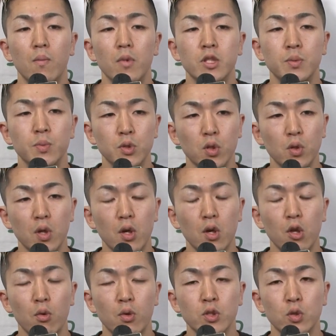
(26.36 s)
自分の
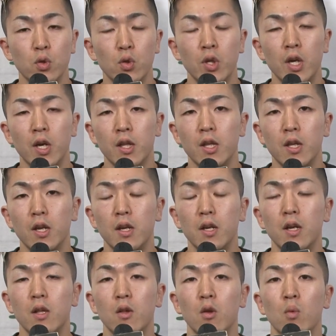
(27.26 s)
中ではちょっと苦手だ
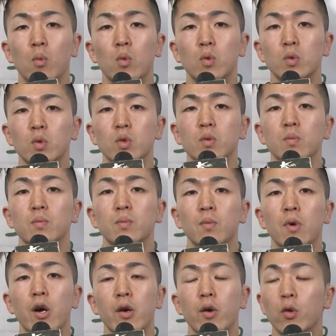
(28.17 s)
なと思う
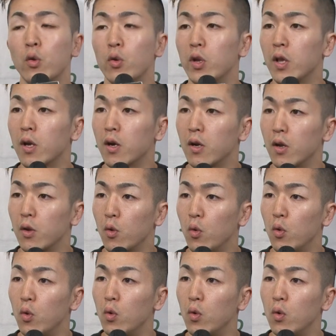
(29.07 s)
間合いを取りながら
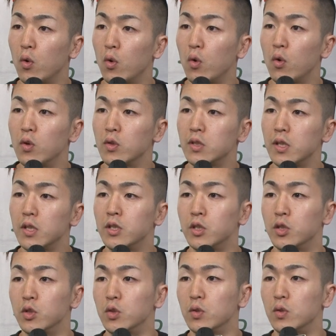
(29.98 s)
の選
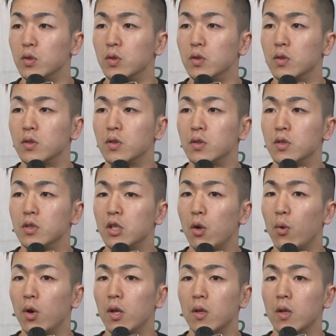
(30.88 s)
手
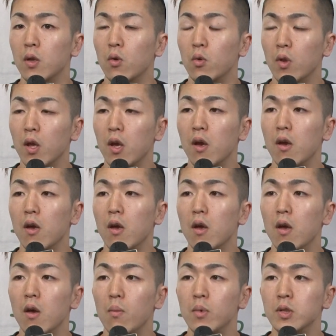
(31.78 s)
ではあったので、
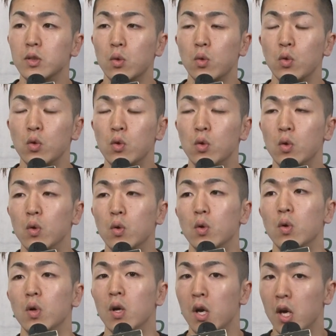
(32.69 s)
まあ、そこの、
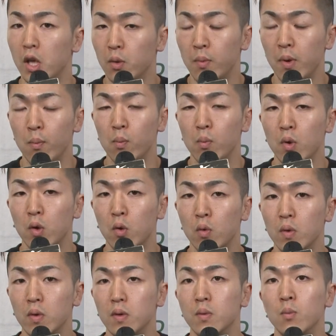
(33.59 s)
えーとまあ、
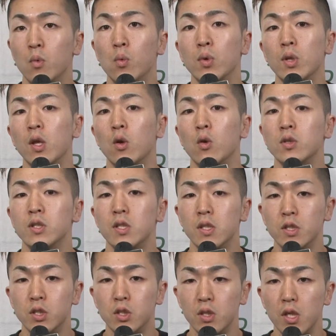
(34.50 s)
桃太郎
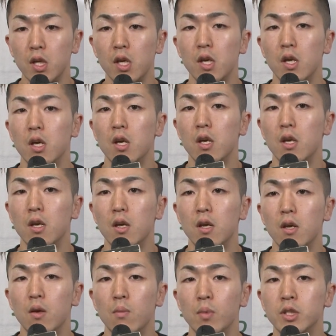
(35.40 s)
選手に、
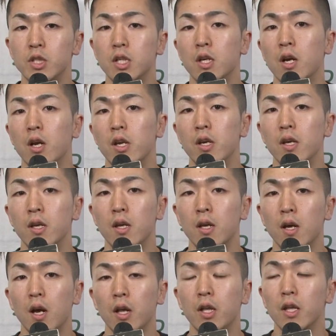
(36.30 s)
まあ、しっかり
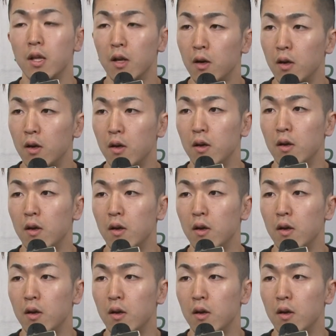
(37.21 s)
勝てた